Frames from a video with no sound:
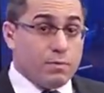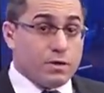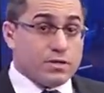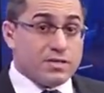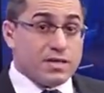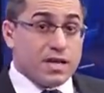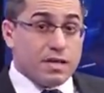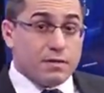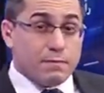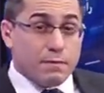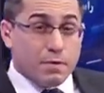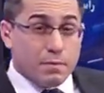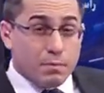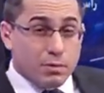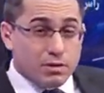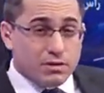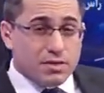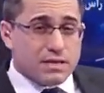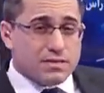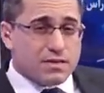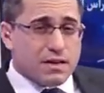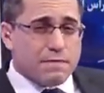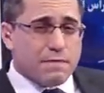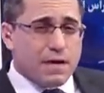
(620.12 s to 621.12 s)
الموساد في
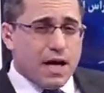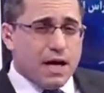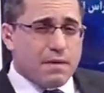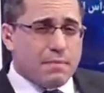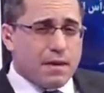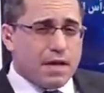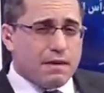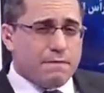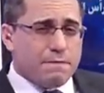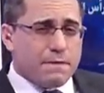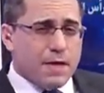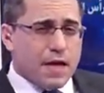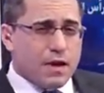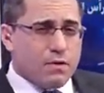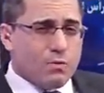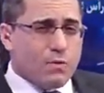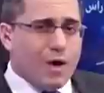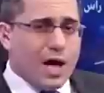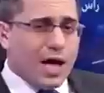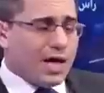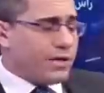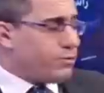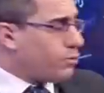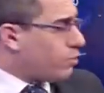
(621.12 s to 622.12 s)
منتصف عام
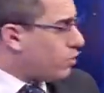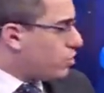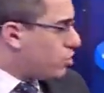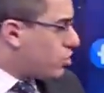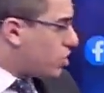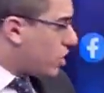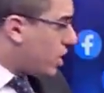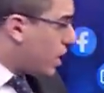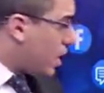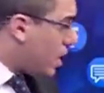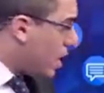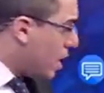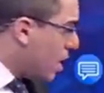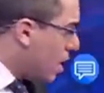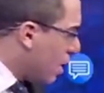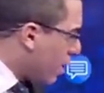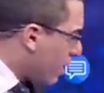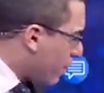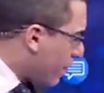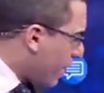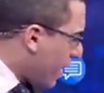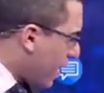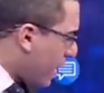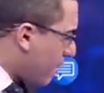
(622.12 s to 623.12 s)
2021
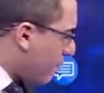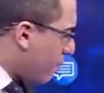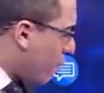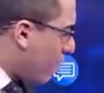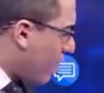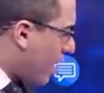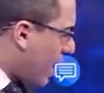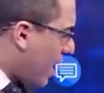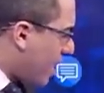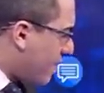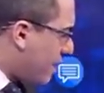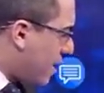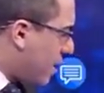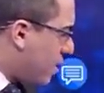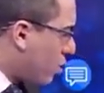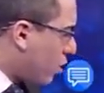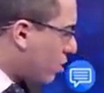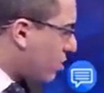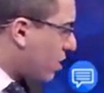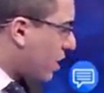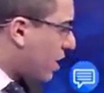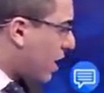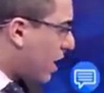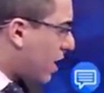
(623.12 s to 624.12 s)
ضربوا هذه
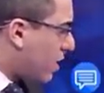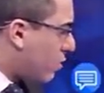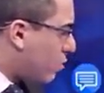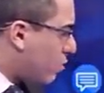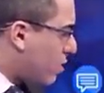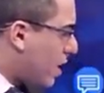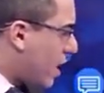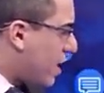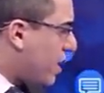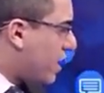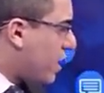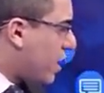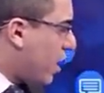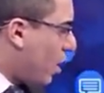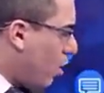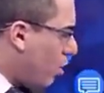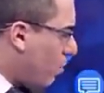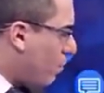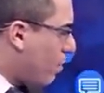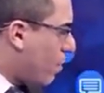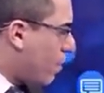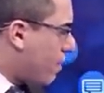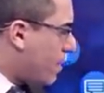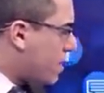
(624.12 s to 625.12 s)
النقطة كانت هنالك
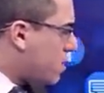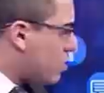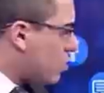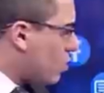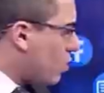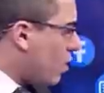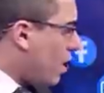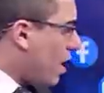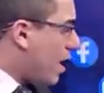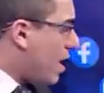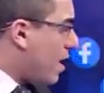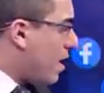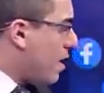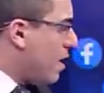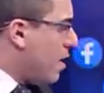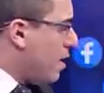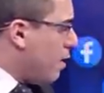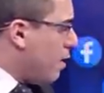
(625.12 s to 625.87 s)
عبوة مزروعة مزروعه